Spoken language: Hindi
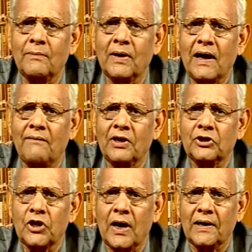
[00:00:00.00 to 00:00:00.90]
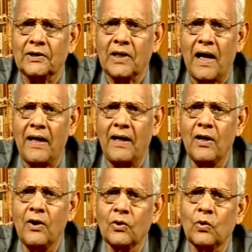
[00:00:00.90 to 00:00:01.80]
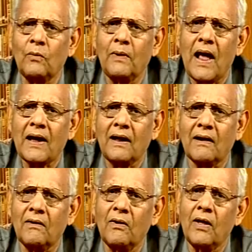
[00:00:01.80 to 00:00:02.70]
में काव्य रचना करता है कुल मिलाकर